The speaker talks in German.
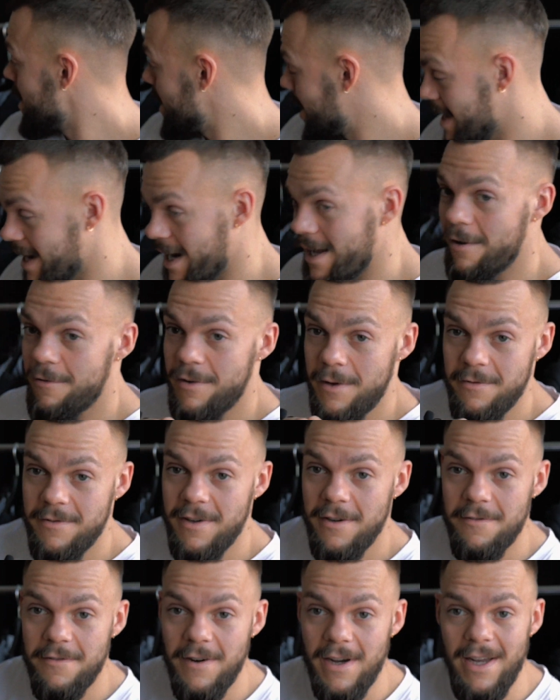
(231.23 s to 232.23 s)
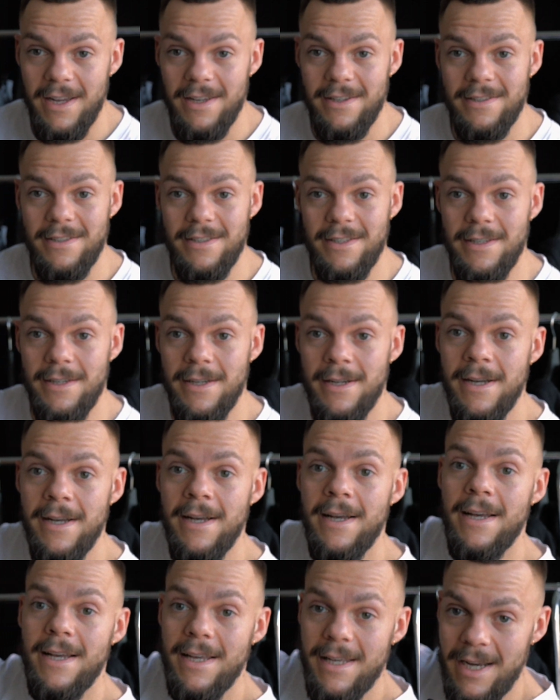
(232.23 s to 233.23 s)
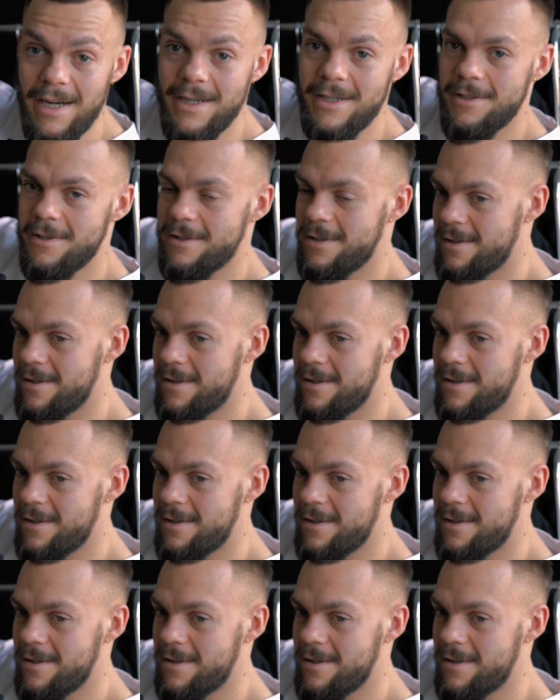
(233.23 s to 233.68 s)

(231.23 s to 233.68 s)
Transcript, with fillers: Egal, auf jeden Fall feiere ich die Jacke.